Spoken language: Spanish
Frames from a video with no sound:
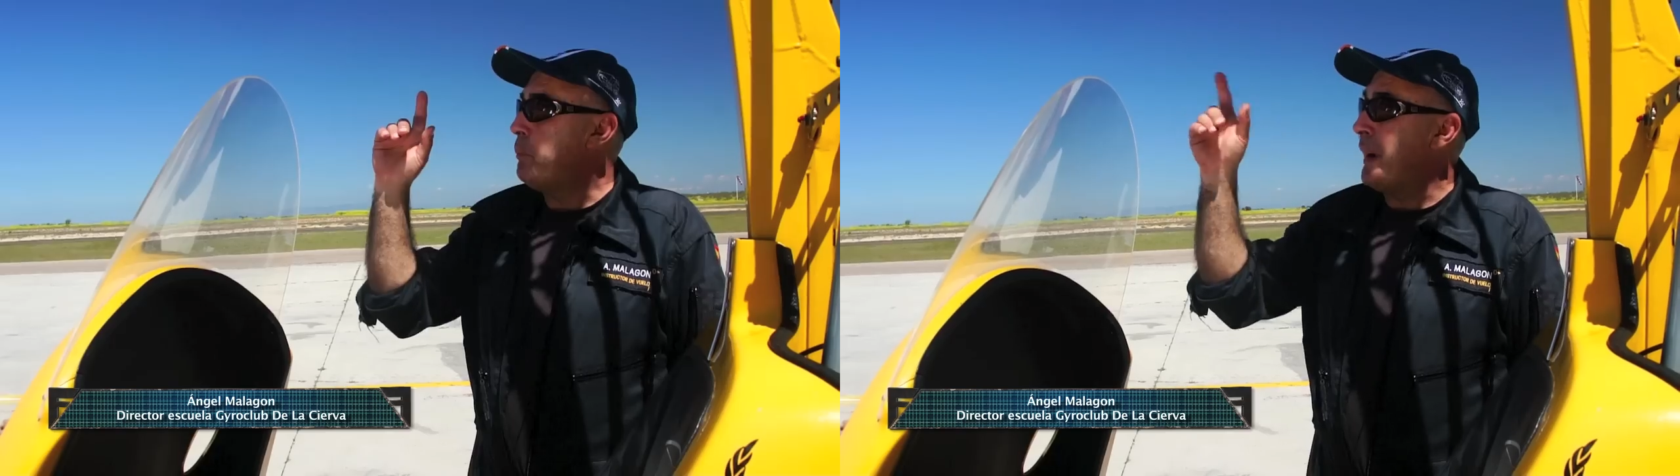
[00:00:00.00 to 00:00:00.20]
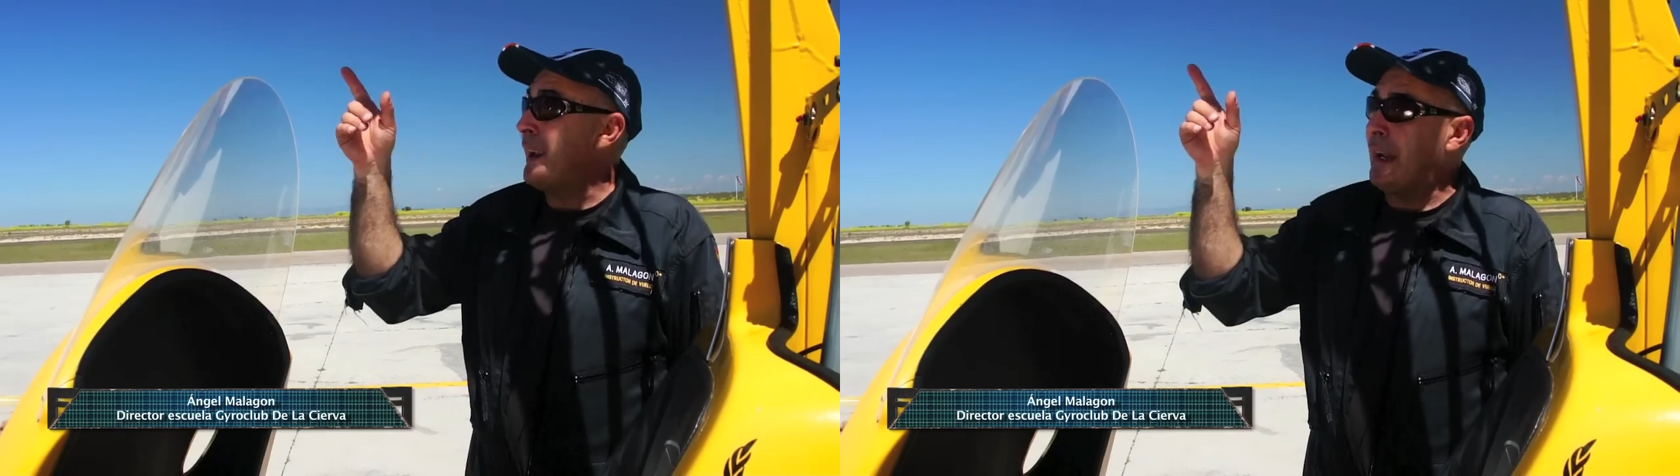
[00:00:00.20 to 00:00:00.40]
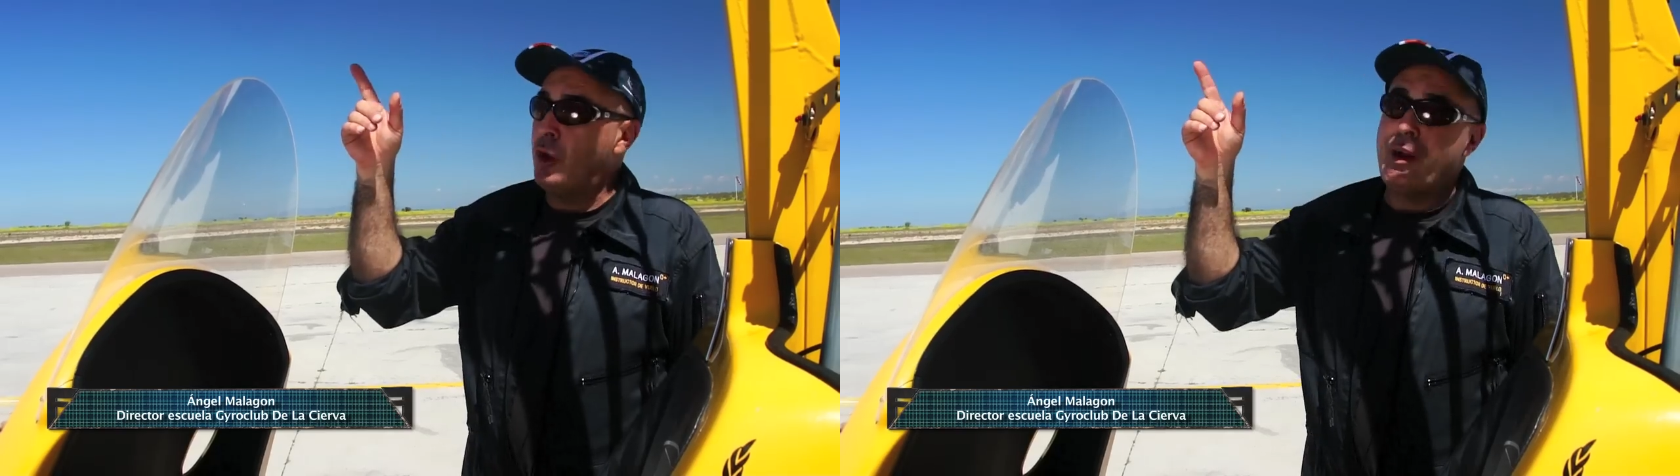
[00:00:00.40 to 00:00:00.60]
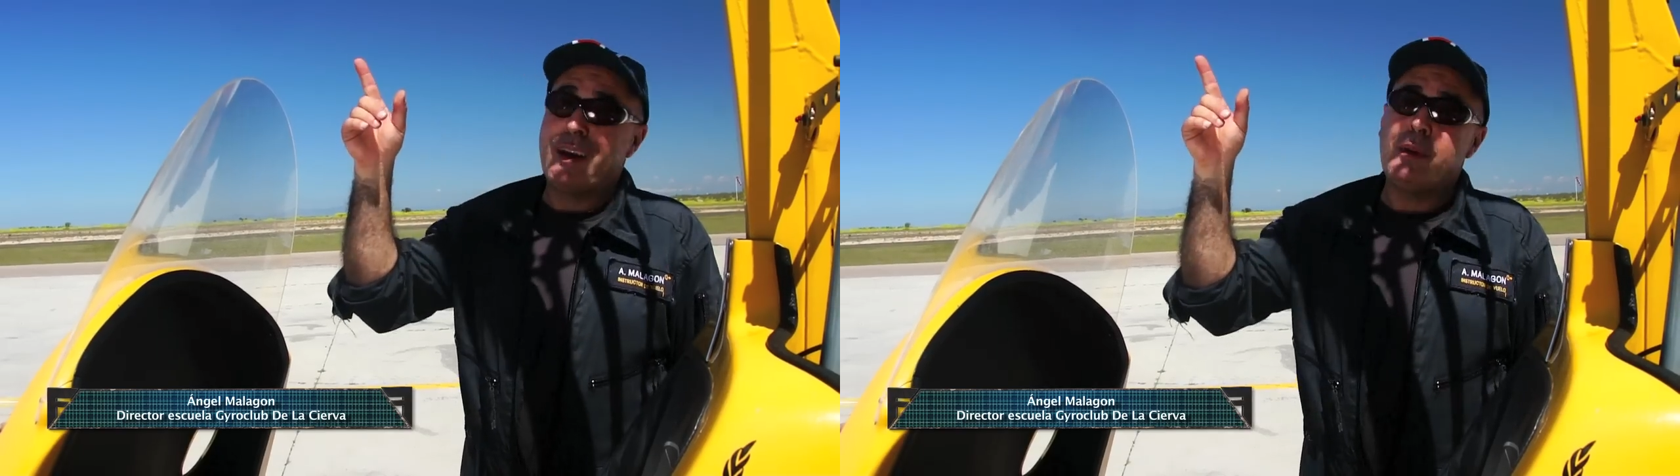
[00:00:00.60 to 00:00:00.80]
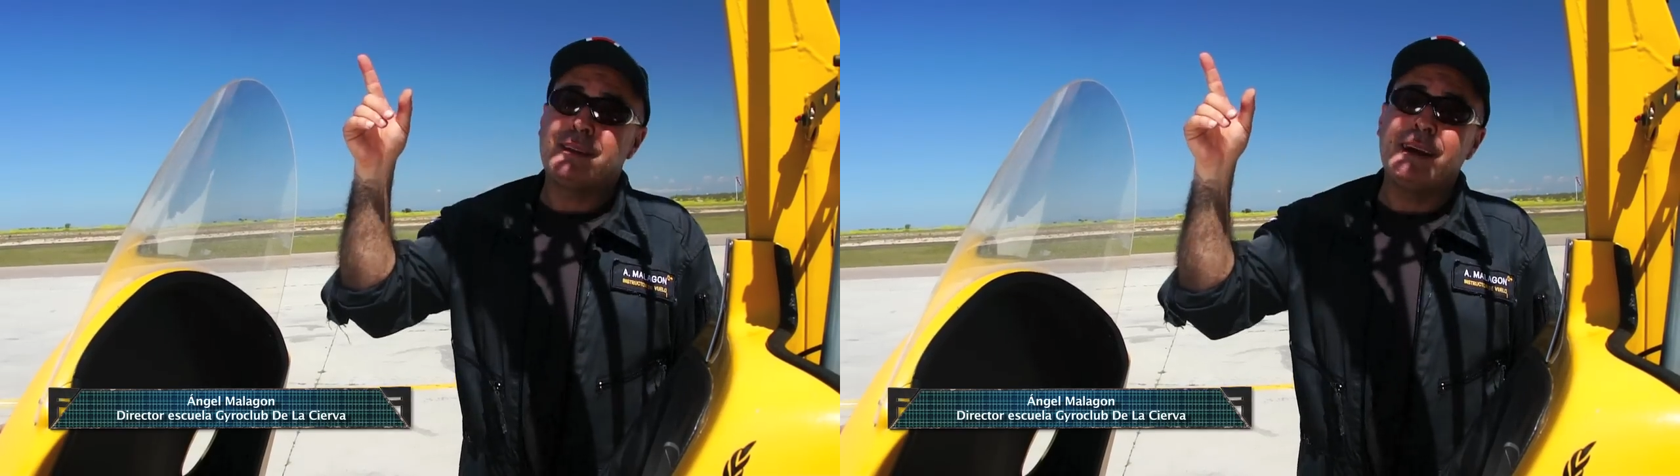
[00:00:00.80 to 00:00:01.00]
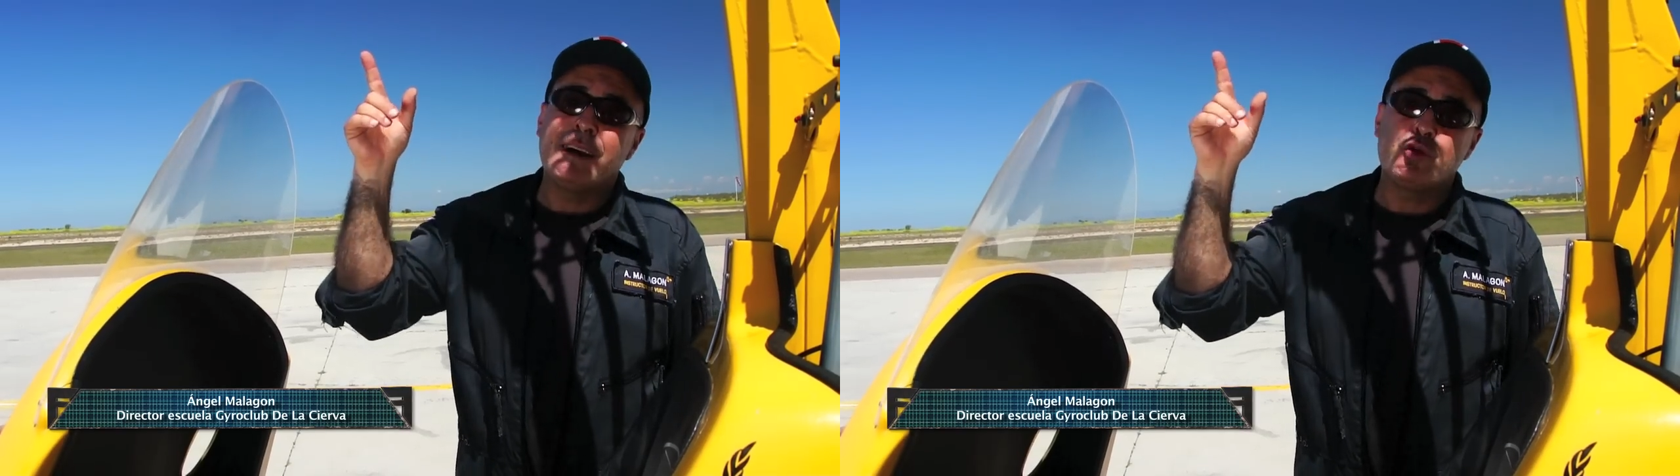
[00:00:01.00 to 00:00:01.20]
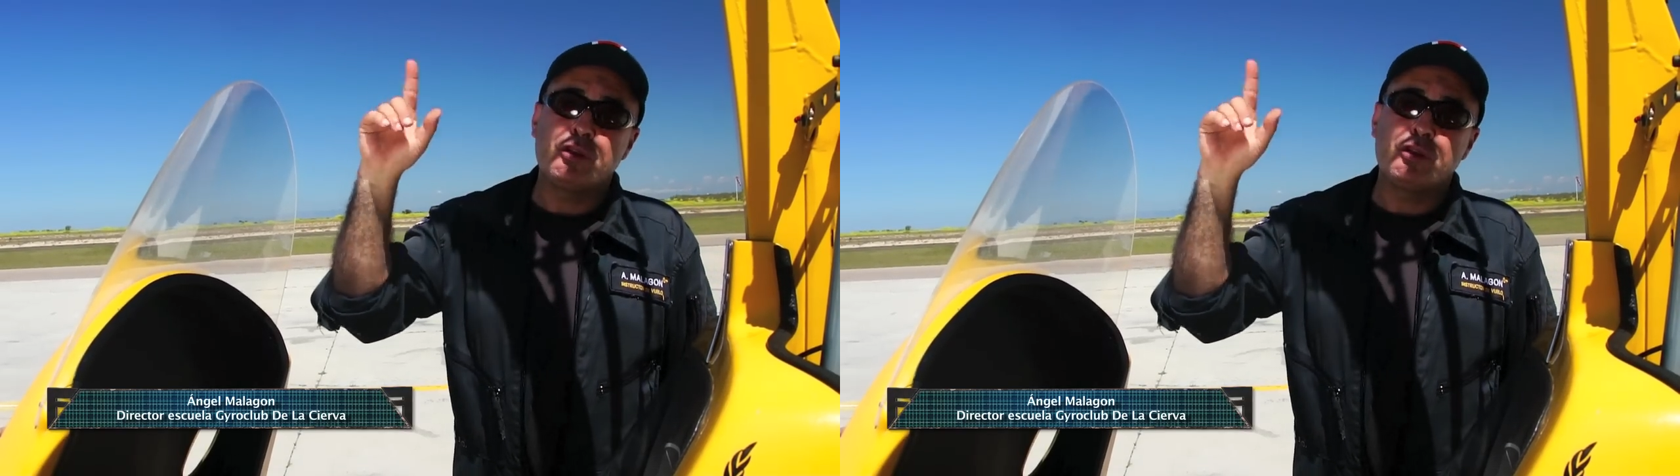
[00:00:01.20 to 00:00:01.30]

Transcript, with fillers: Para que lo de arriba tenga